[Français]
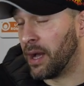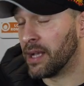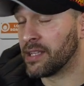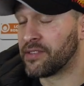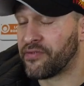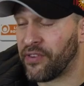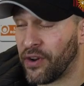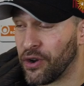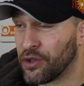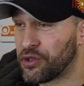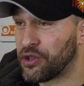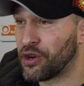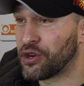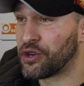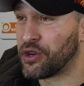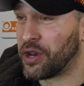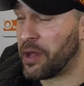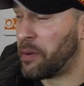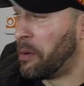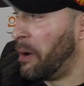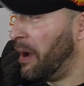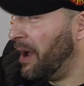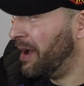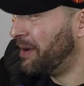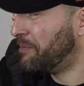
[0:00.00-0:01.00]
Ah, ça fait longtemps que je
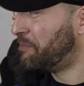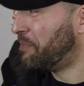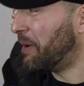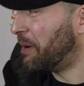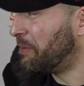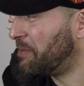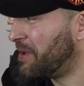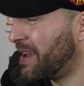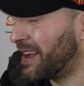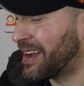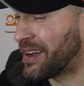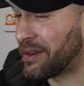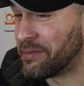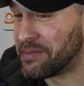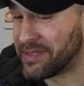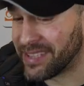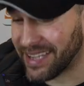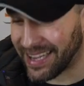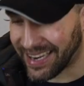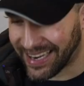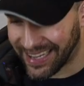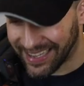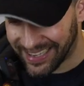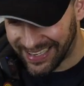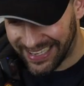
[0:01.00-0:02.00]
n'en ai pas mis un comme
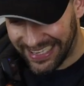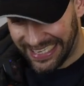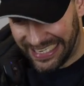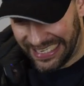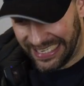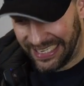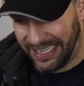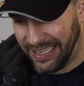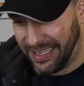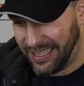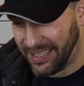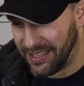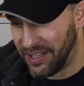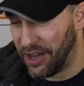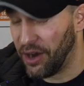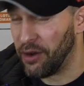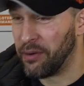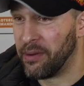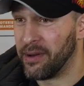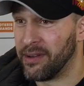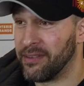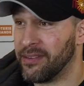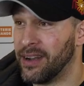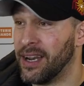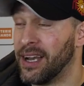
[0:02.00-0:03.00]
ça là.
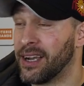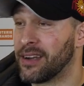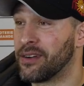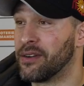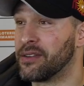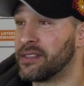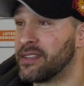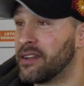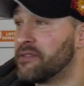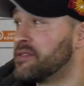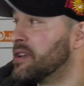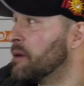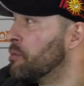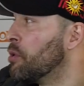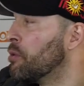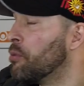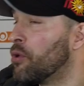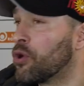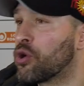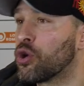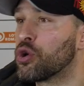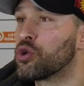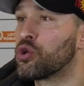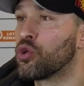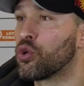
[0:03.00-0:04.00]
Non, voilà, ça faisait un
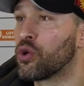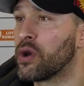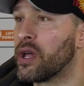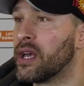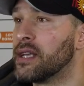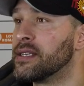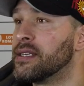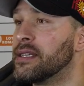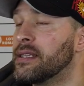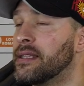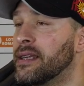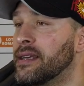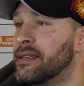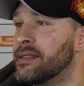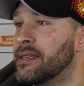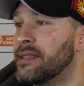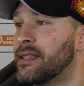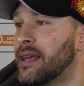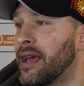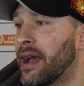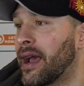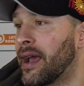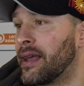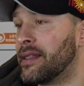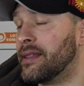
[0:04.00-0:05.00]
moment qu'on tournait, ils étaient, ils
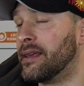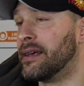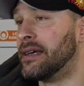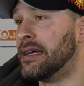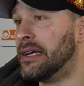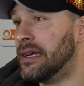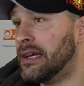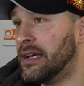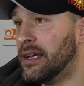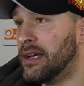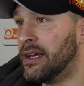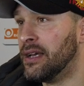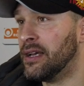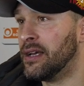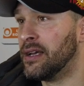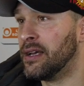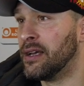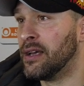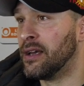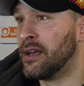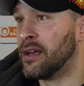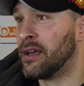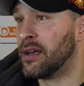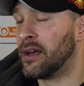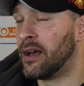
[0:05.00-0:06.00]
étaient raides.
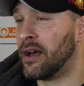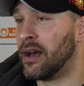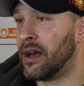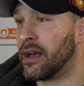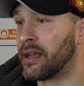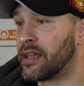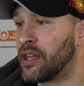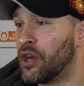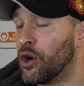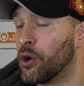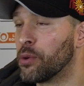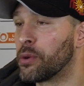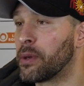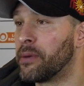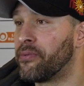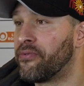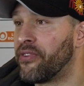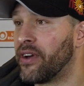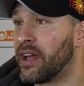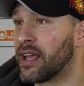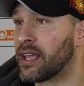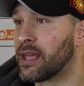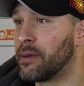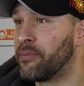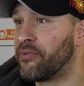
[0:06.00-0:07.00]
Euh, Guillaume qui,
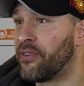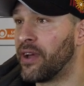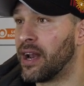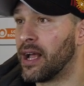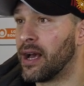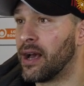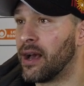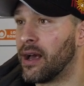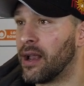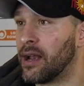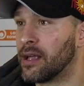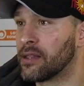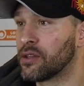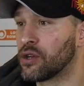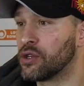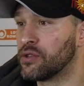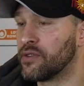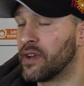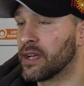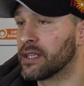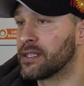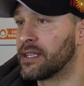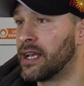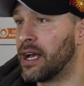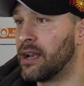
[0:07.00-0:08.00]
fait, qui me fait la,
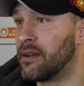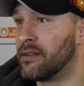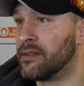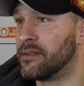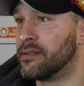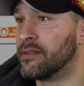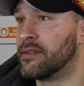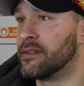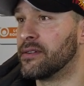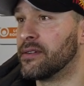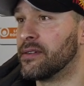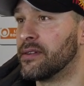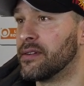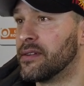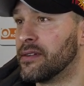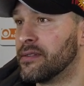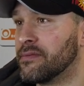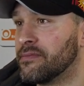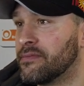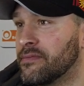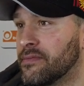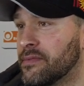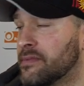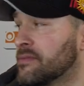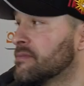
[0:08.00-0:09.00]
transversale
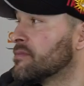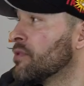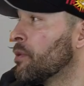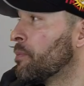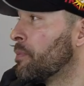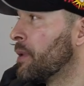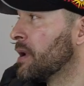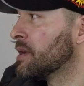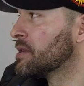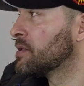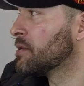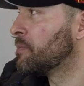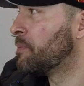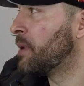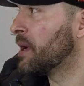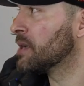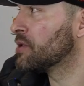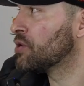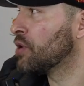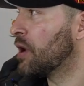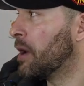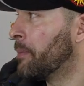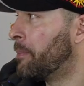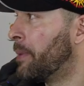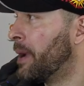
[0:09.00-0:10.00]
en plein,
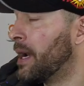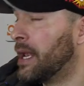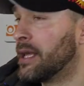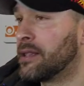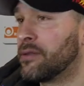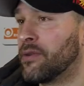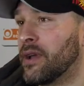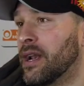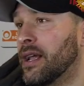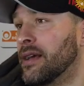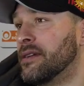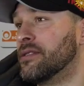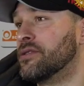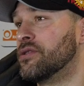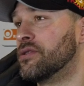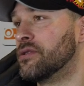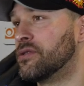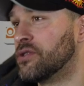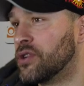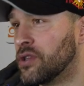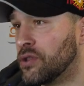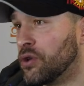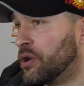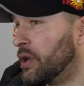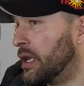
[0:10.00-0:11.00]
sur la palette. Voilà,
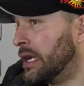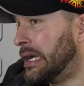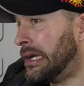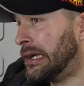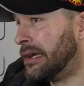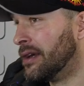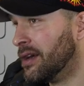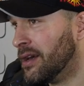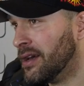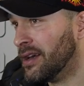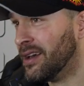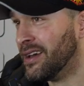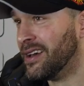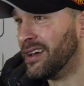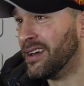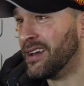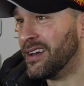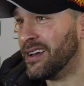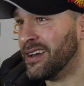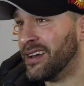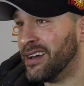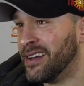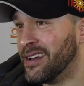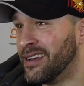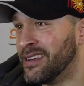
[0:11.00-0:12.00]
j'ai donné.
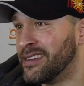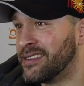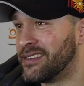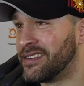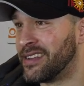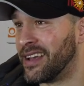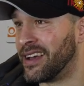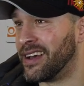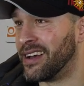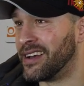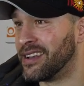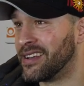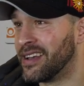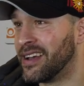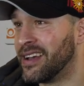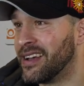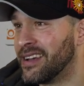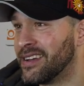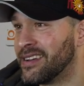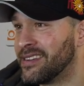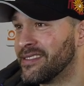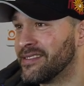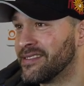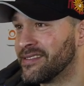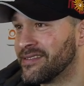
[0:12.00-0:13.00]
C'est
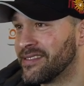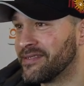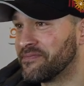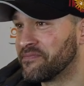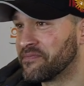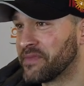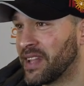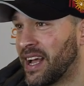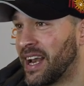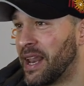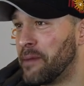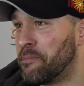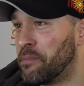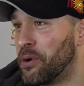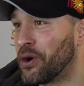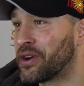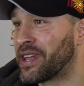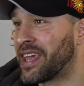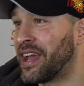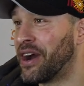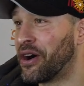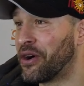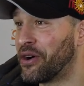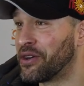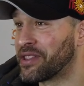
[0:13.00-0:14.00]
à
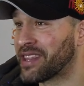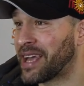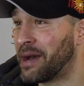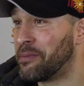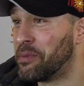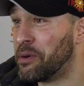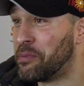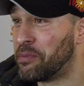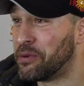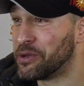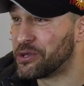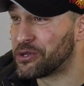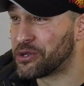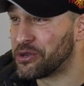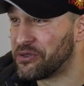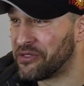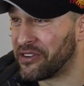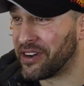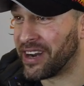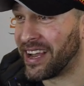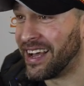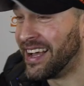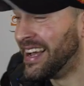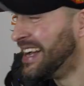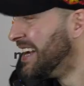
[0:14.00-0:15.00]
l'époque, il rentrait un peu plus souvent